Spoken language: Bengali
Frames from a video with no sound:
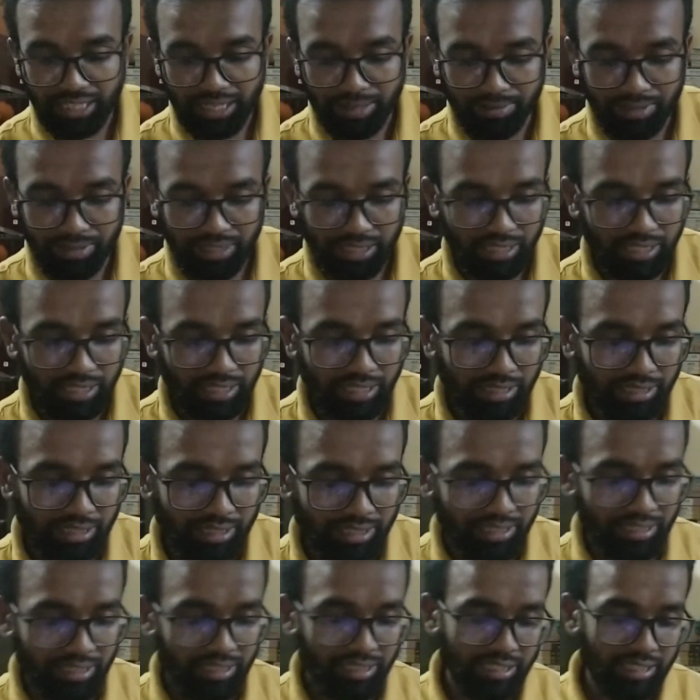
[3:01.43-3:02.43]
আমেরিকা
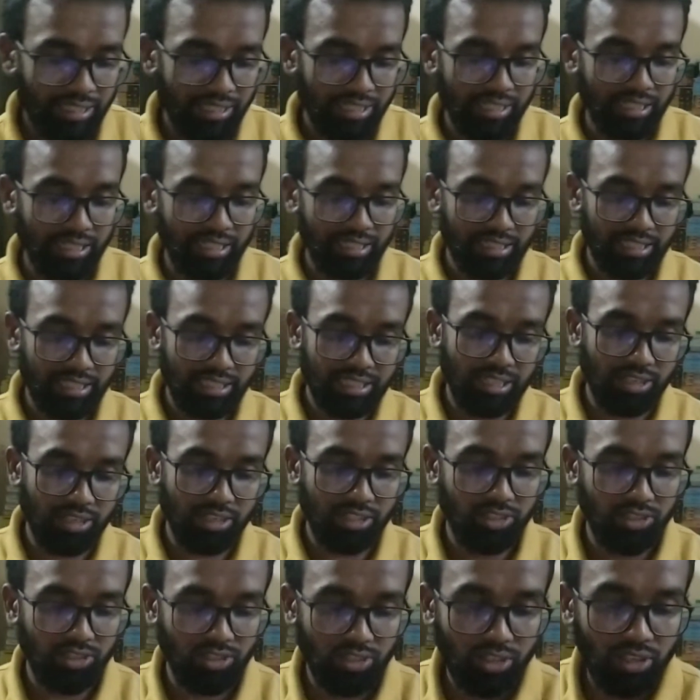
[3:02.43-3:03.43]
ইন্ডিয়াতে
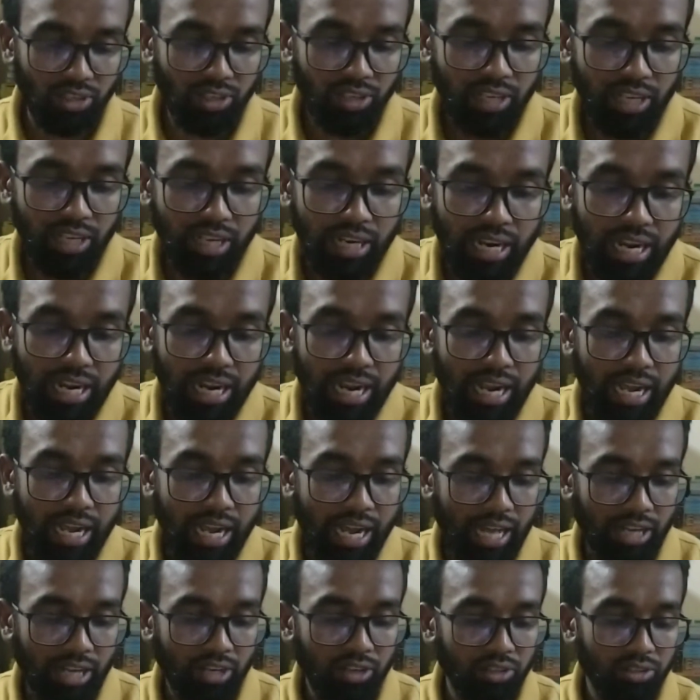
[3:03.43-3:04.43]
যাওয়ার জন্য
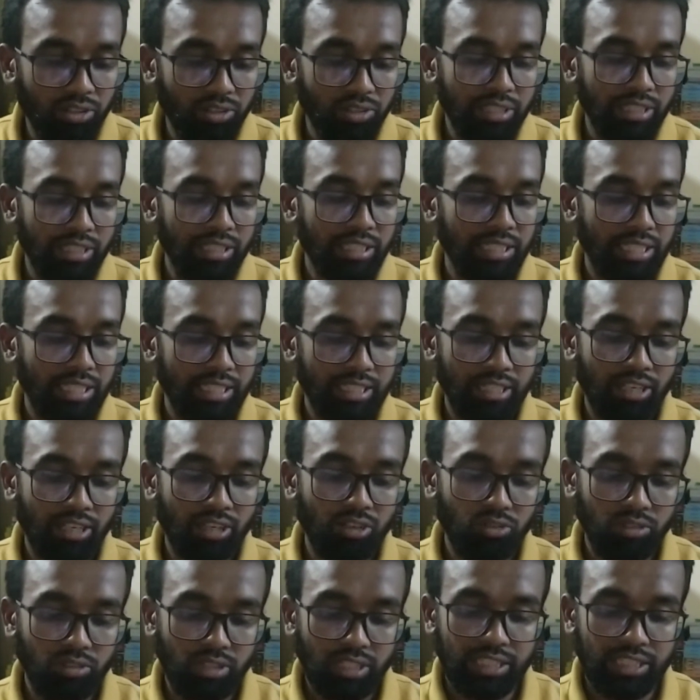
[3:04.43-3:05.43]
আরও ইন্ডিয়া যাওয়ার
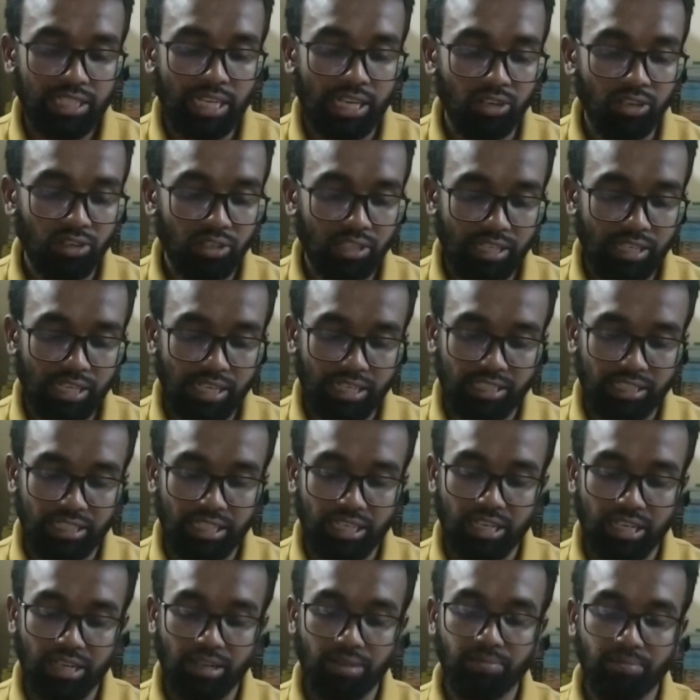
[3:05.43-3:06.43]
উদ্দেশ্যে আরও একটা
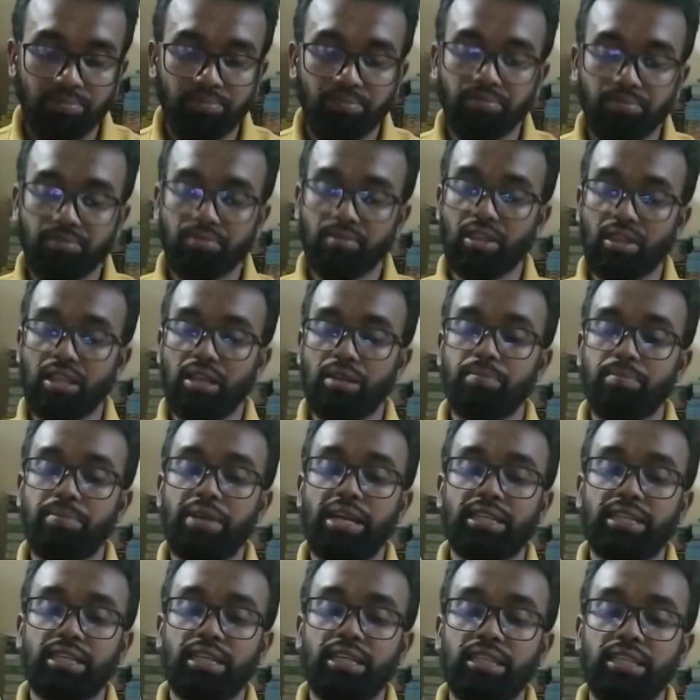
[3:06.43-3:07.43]

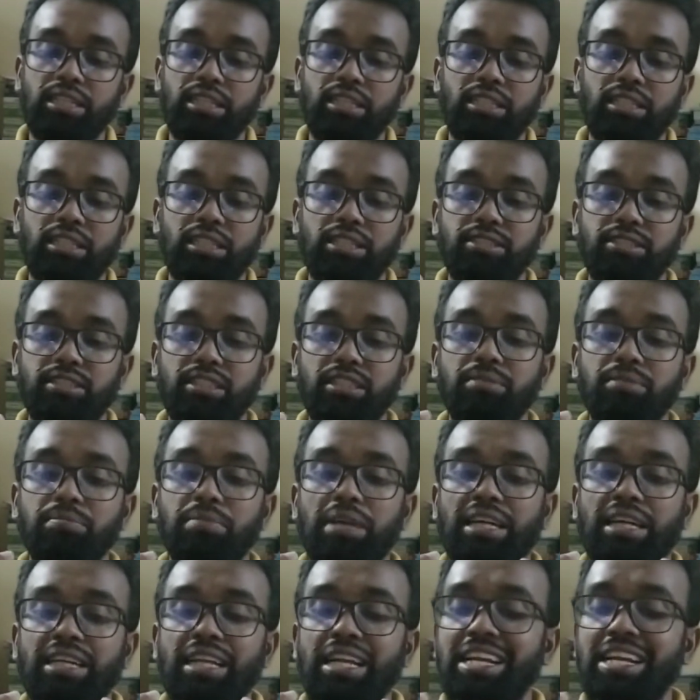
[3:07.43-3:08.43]
ব্যাটারি কিনছি
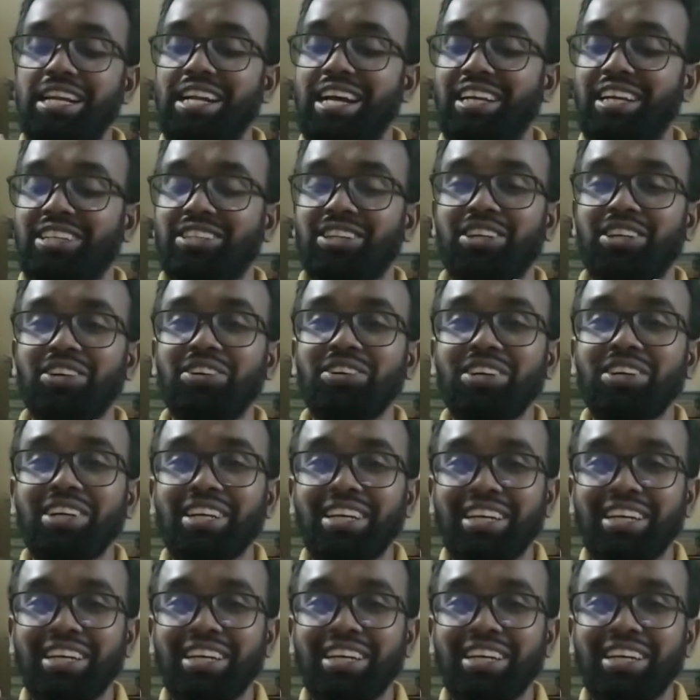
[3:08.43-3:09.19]
ব্যাটারি না আসলেও